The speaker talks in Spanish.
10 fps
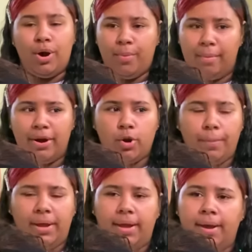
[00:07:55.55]
Voy a hablar con
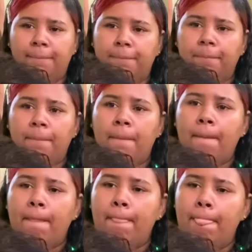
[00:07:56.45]
mi hija. Está bien,
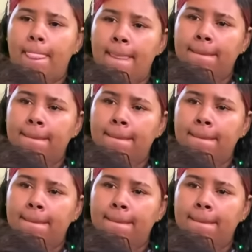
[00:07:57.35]
señora.